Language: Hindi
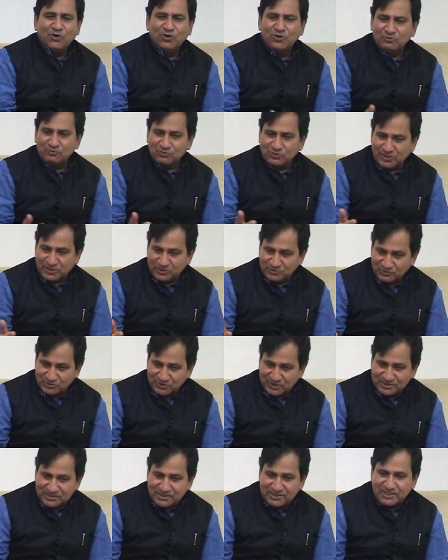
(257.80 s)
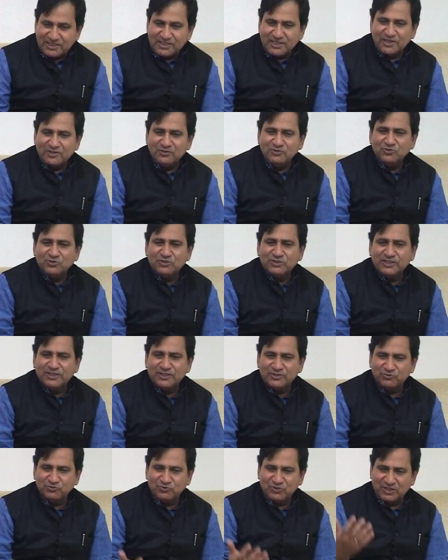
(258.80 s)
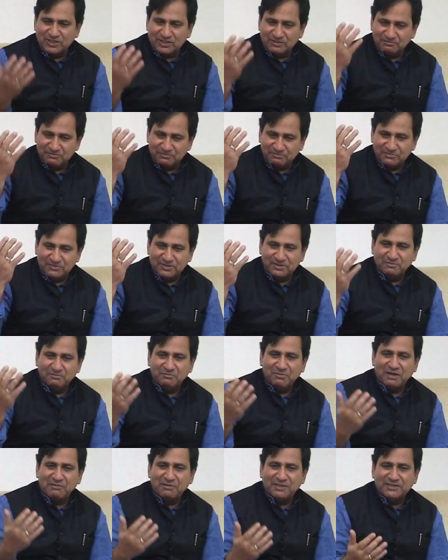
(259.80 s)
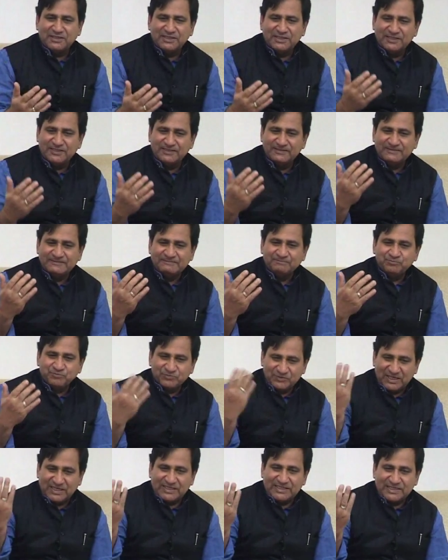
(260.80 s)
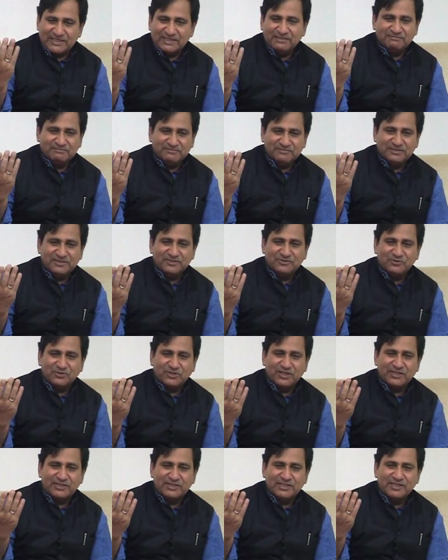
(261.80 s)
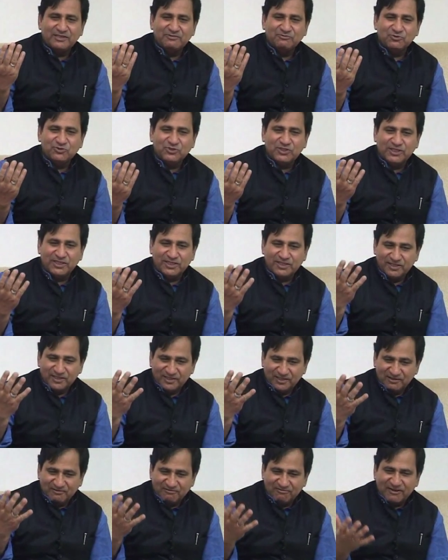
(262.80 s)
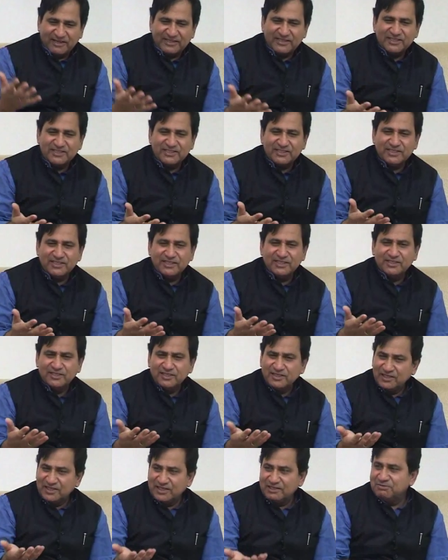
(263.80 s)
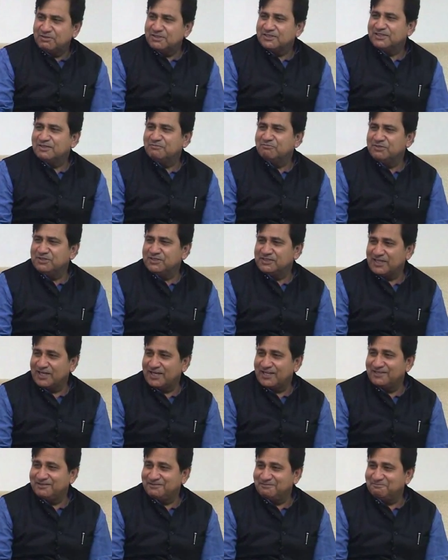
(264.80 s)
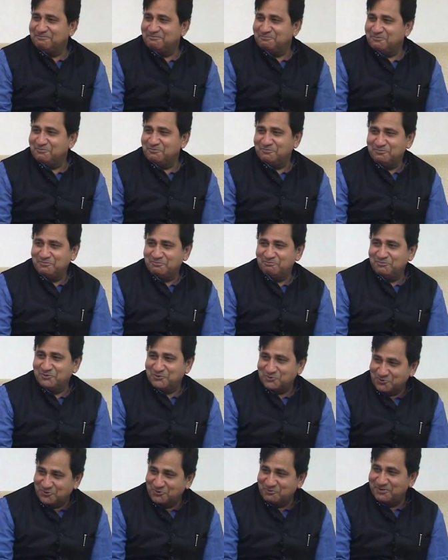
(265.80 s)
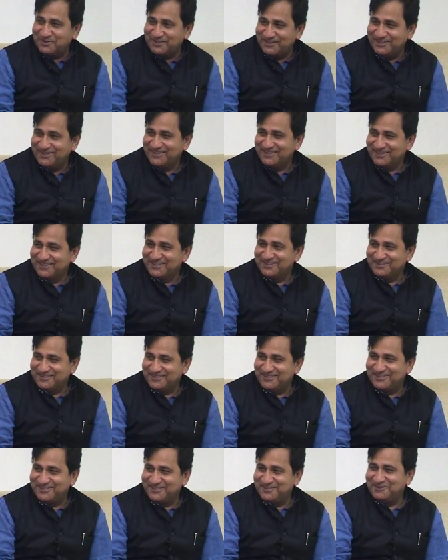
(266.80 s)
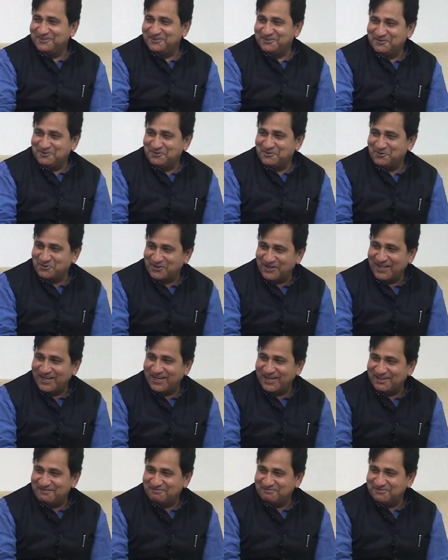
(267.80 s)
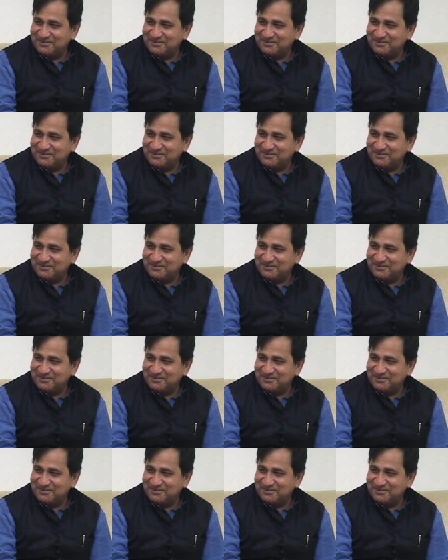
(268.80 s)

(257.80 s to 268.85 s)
और उनके जो नज़दीक के लोग थे चूँकि बाबा थे दादा जिनको कहते हैं वो थे फादर थे लगभग 26 साल मुझको भी हो गया